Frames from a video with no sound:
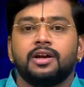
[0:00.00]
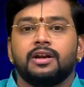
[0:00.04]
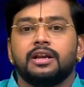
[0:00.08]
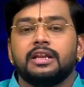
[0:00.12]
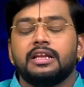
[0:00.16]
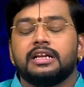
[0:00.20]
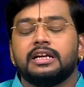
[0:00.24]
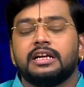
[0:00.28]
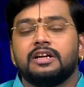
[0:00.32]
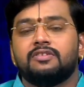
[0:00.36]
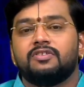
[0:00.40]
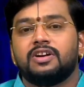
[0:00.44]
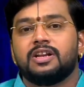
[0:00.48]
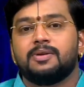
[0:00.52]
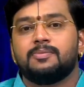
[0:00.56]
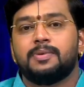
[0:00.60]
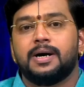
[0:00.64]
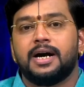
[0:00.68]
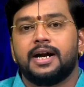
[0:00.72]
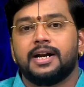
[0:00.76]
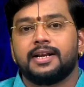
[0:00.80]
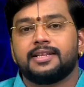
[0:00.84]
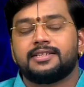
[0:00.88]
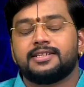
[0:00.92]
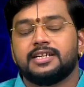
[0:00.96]
நீங்கள்
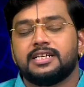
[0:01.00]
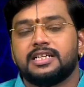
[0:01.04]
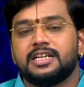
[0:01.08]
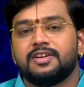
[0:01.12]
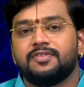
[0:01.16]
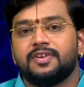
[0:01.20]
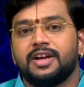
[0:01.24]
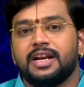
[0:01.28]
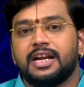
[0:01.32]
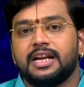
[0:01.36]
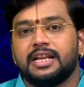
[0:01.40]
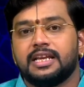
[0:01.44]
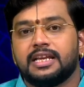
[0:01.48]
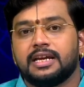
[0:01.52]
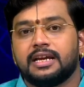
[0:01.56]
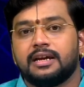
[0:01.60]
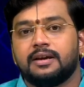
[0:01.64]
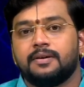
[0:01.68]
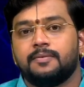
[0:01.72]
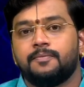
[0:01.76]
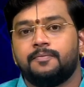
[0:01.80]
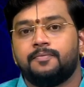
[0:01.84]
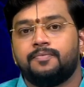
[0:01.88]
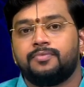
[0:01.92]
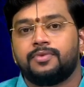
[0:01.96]
வழிபாடு செய்ய வேண்டிய
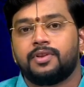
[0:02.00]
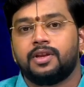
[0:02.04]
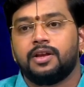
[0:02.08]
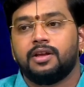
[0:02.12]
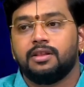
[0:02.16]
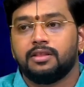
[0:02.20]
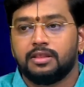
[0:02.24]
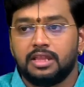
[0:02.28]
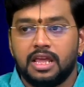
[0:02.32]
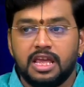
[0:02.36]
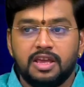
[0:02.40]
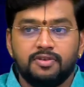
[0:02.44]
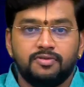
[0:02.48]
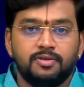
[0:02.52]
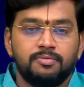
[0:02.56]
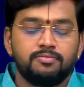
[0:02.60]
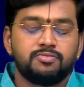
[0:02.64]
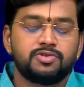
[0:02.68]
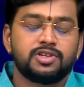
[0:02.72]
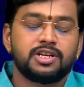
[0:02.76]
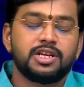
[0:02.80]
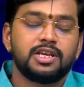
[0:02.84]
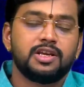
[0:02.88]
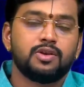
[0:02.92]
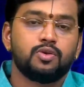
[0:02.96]
தெய்வம்
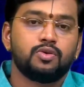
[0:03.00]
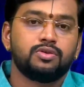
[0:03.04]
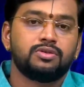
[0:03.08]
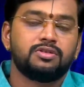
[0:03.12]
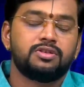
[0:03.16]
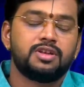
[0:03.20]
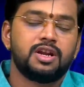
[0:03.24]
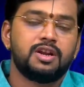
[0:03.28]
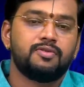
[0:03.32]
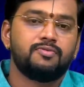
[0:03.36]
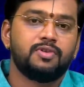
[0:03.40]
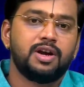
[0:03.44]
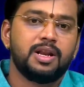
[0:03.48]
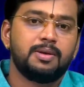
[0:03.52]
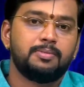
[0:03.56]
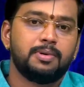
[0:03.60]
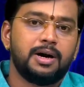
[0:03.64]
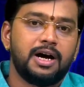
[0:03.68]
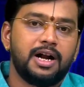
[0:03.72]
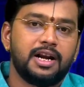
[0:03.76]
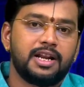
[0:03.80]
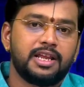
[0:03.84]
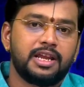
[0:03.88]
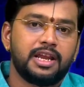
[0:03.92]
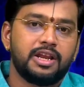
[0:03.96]
ஸ்ரீருத்ரன்
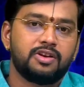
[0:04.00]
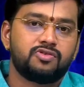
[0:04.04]
வழிபாடு